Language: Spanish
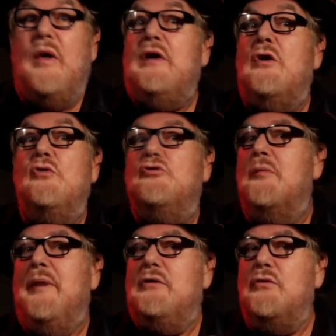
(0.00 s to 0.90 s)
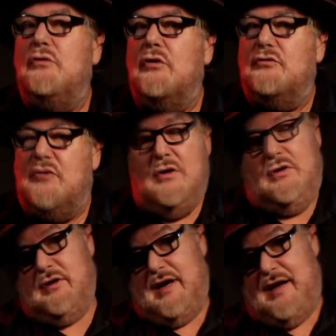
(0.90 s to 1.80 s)
o incluso minutos,
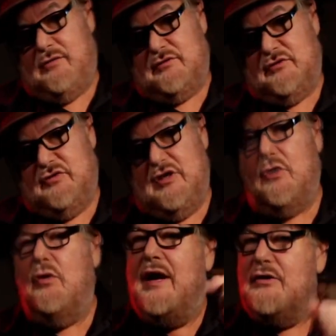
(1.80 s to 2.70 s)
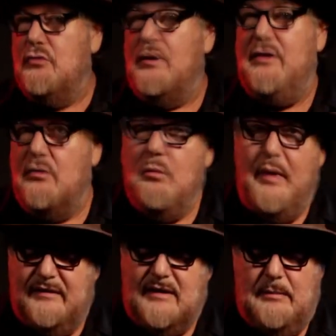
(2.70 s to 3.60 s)
Claro, eso sí, con la ayuda de un
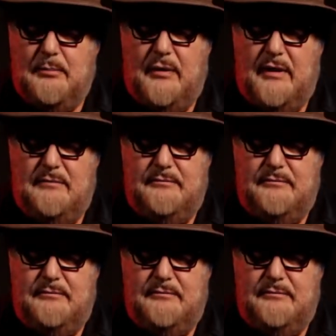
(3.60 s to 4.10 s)
buen trípode.